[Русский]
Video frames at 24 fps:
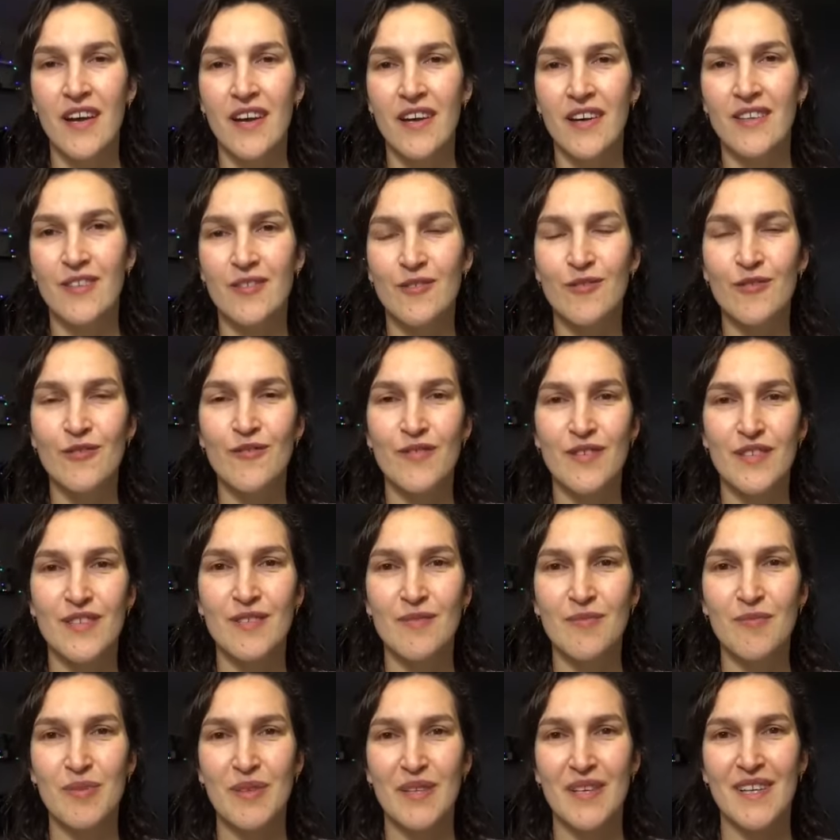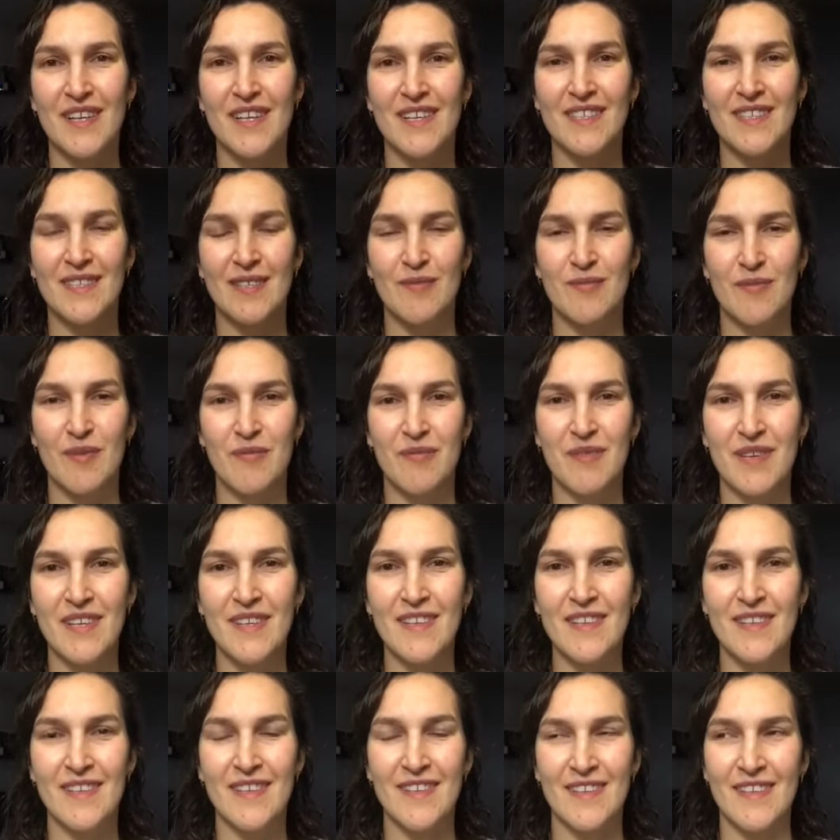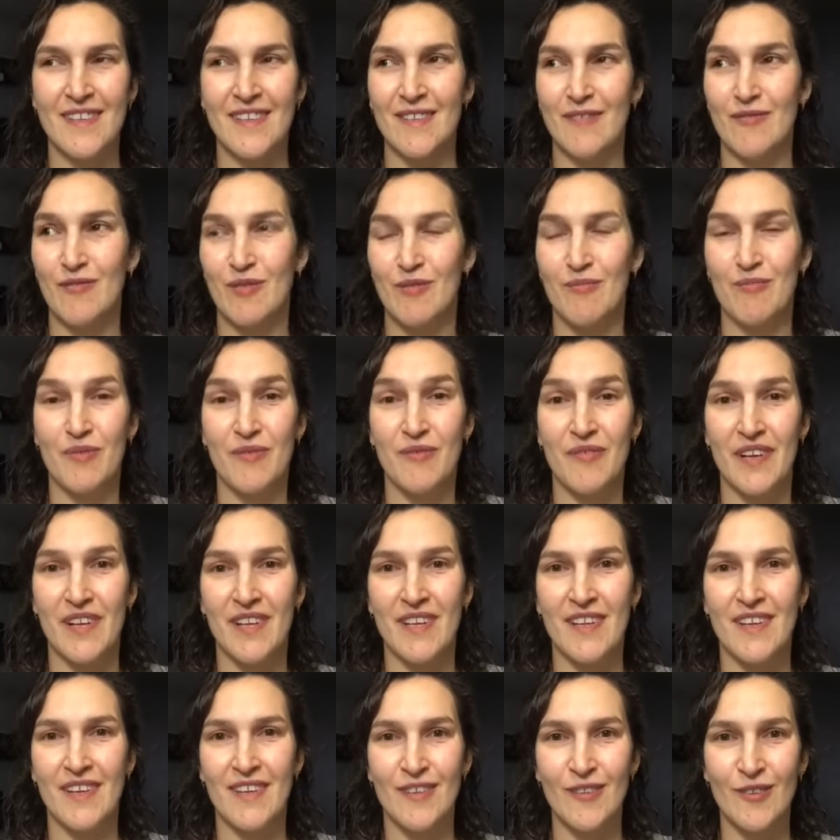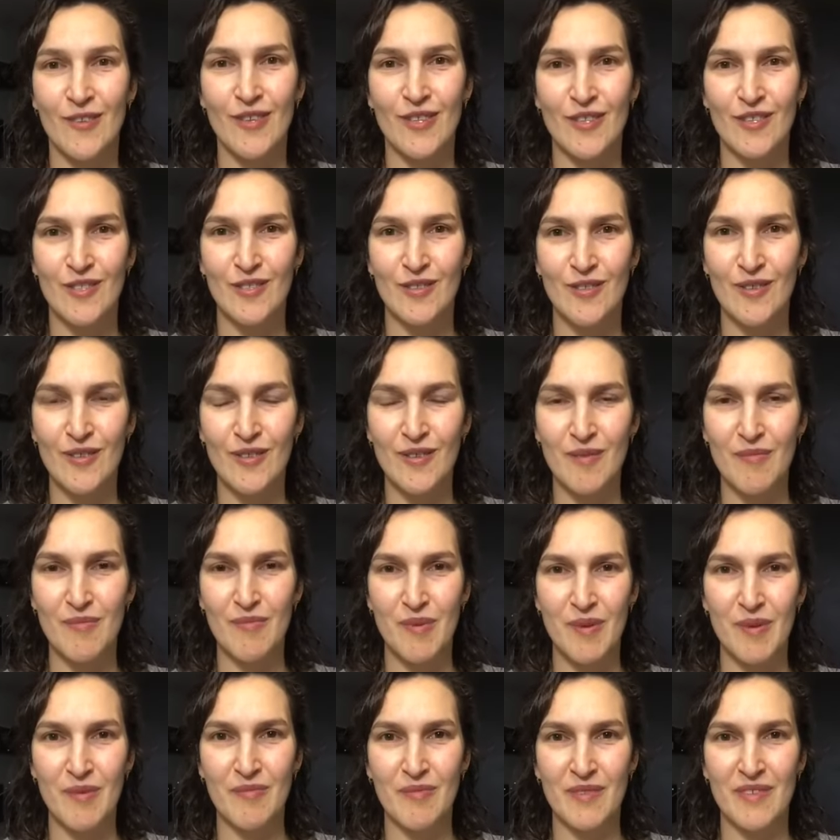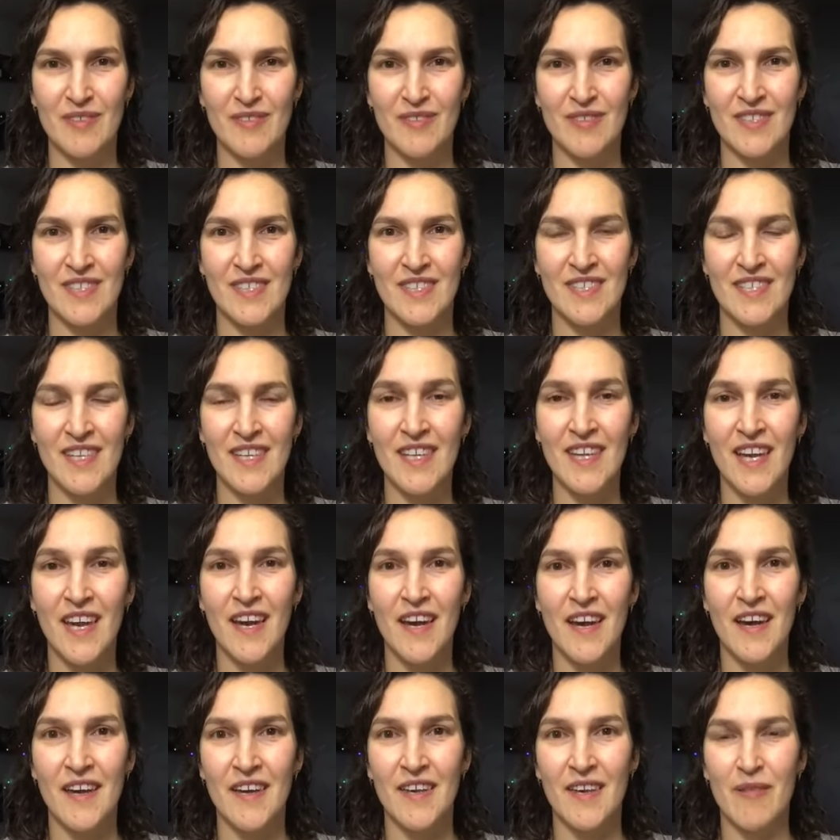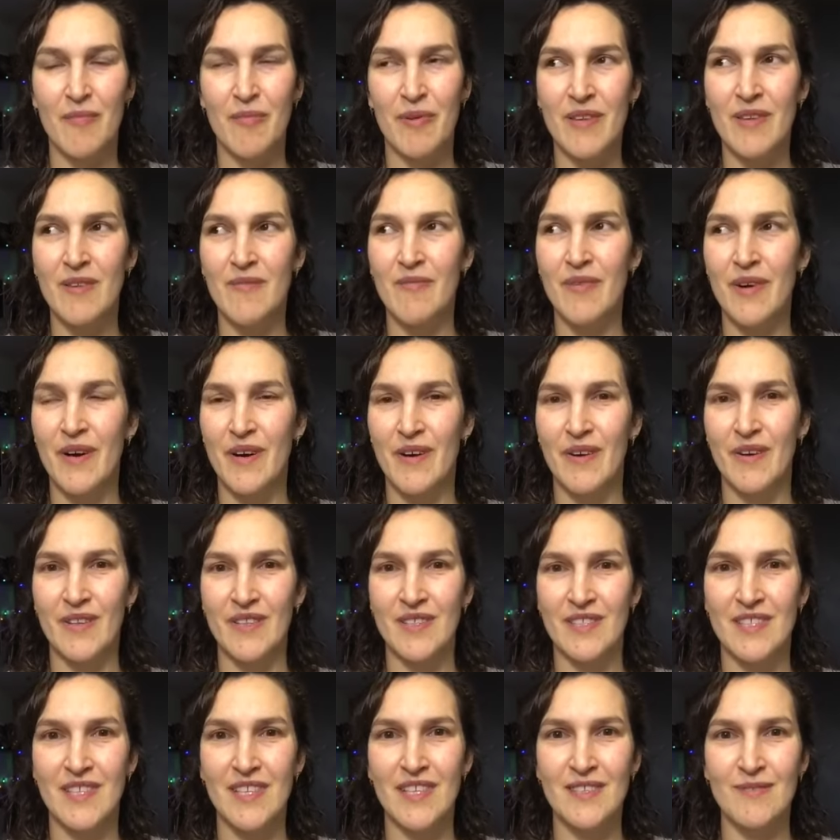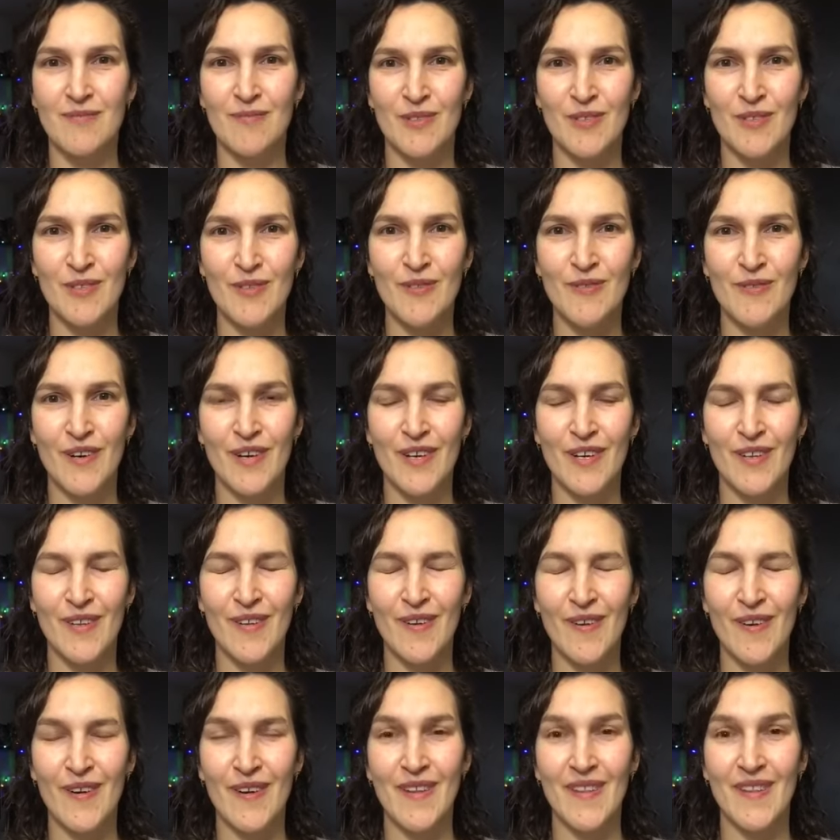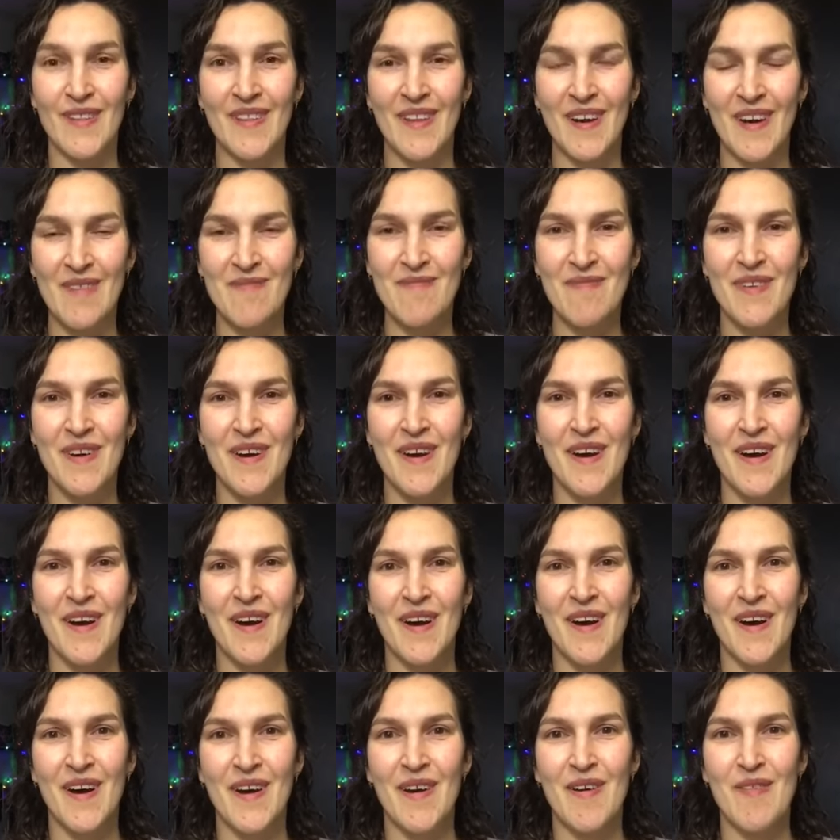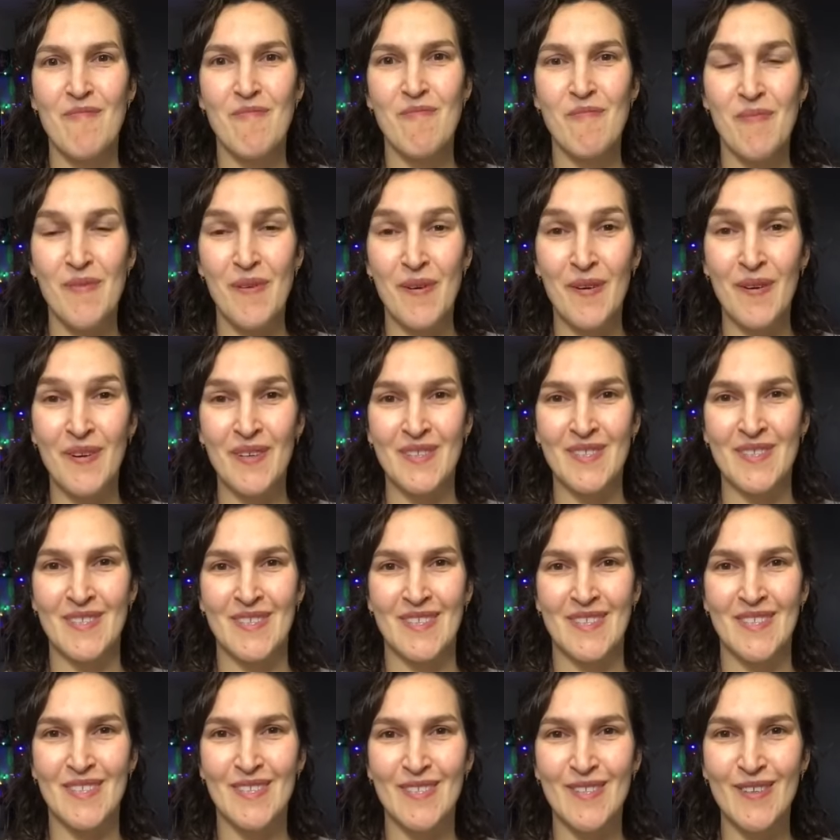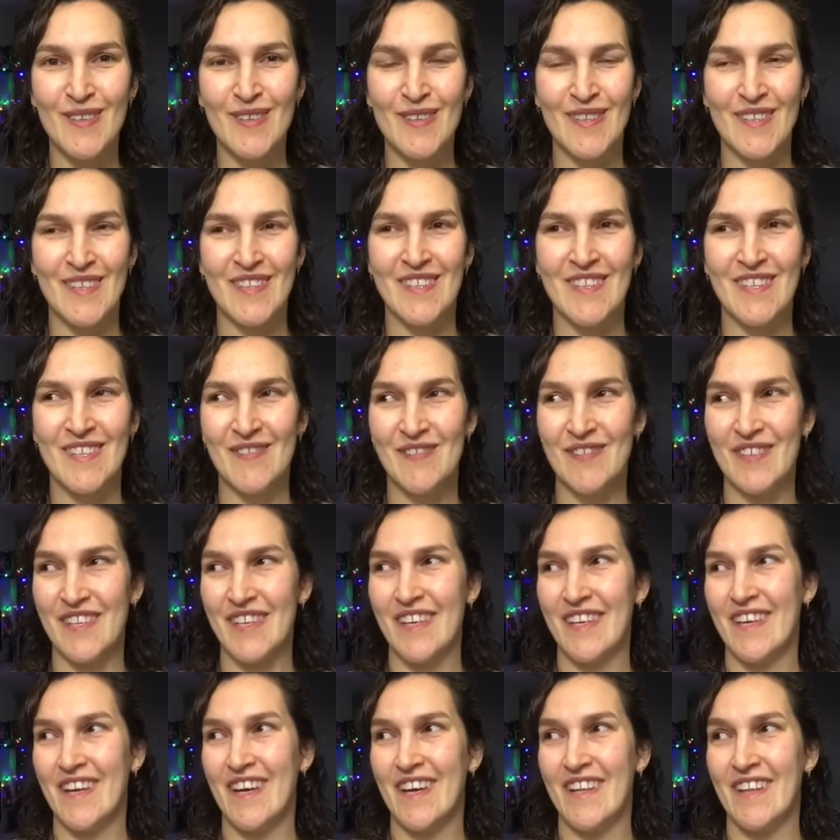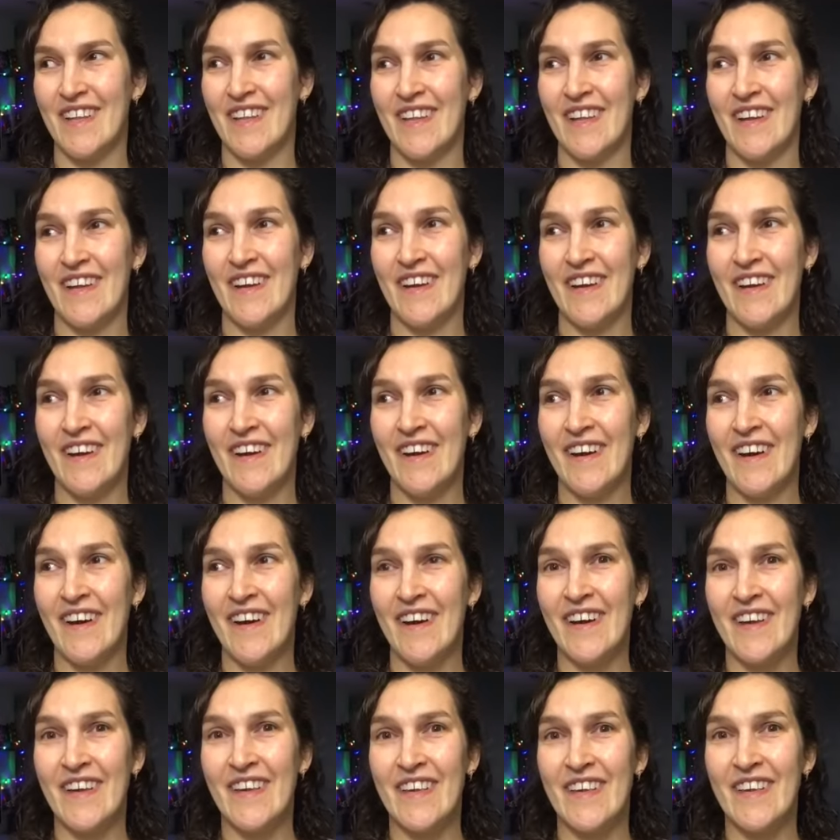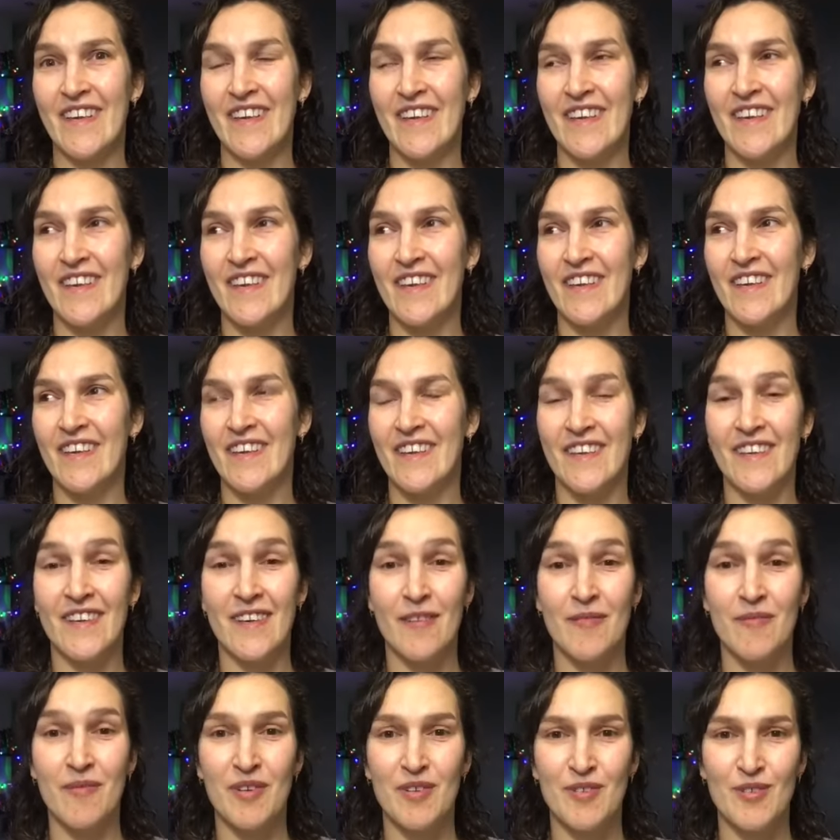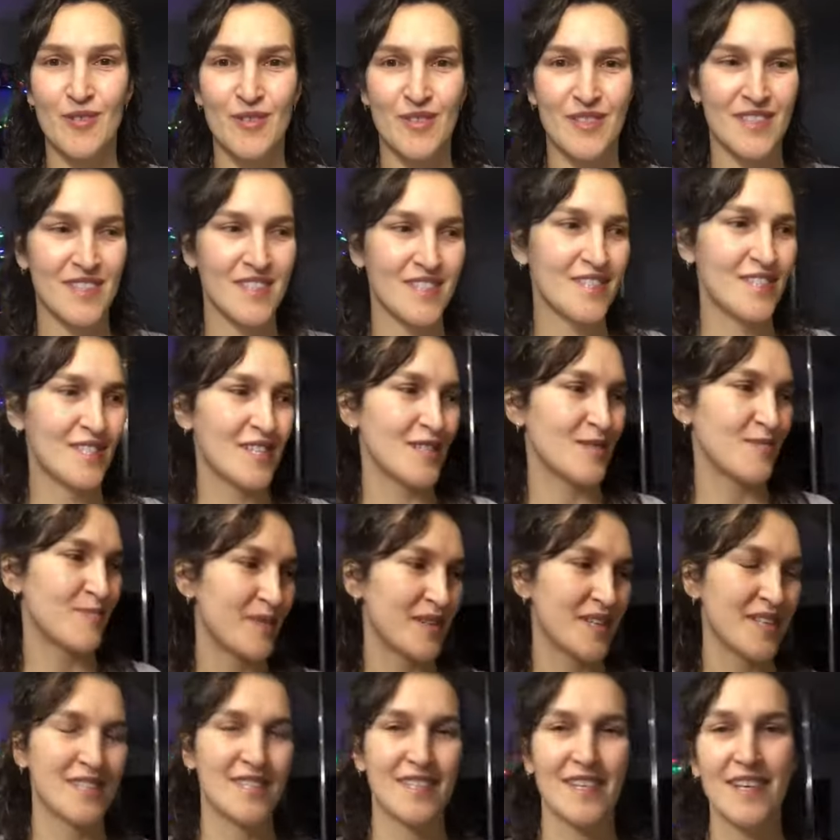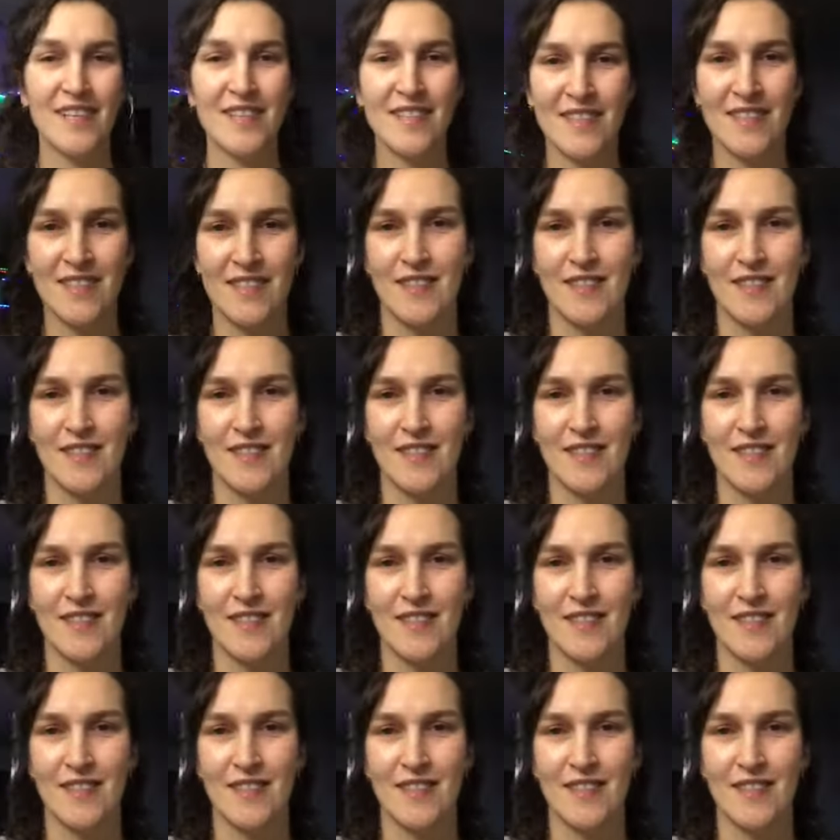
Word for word: И тут в один прекрасный момент, э, вот буквально только что, полминуты назад, я поднимаю глаза, смотрю в окно, а там просто что-то невероятное. И я вам хочу это сейчас показать.